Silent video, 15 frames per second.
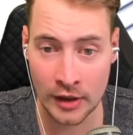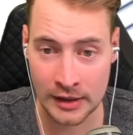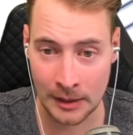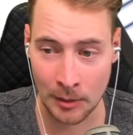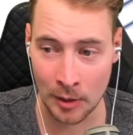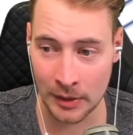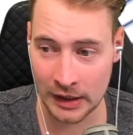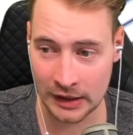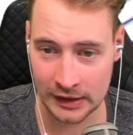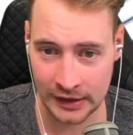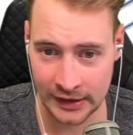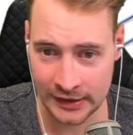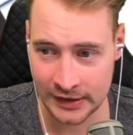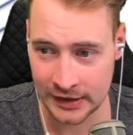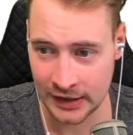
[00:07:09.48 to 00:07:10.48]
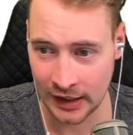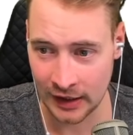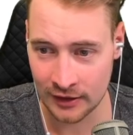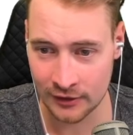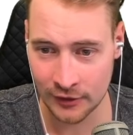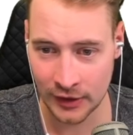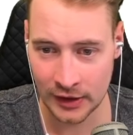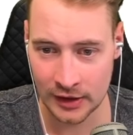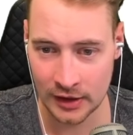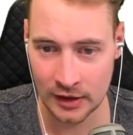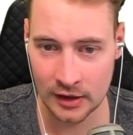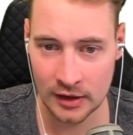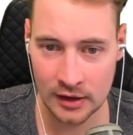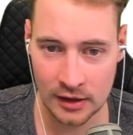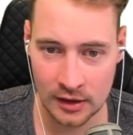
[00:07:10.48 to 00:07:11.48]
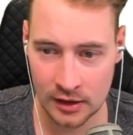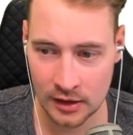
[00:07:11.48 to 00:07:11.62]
Gott, da brauchen wir einen richtig kranken Winkel.